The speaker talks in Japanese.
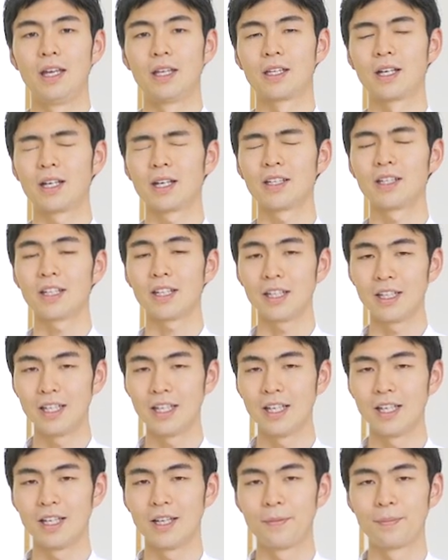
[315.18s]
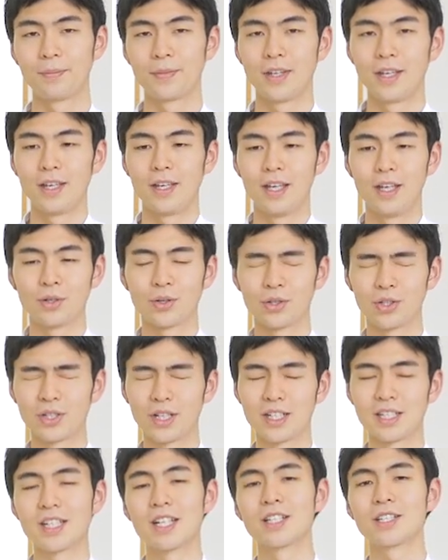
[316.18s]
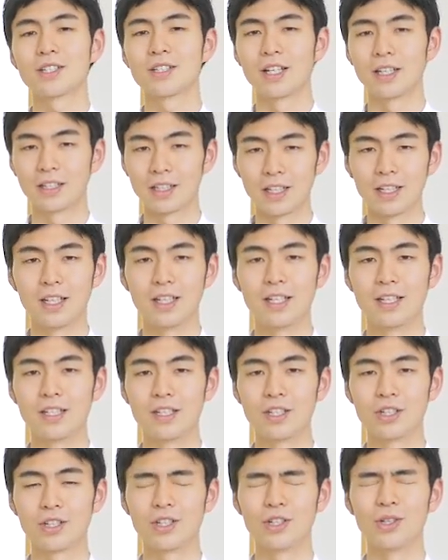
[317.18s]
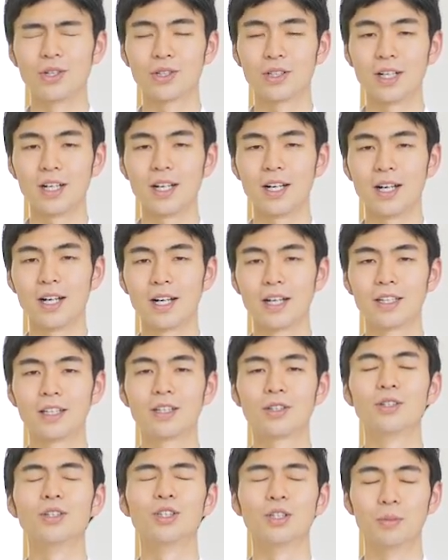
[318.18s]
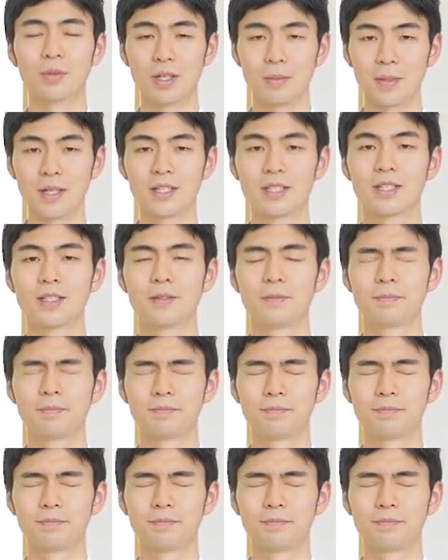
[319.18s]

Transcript: 結果的に呼吸がしやすくなったり持久力が上がってくると思います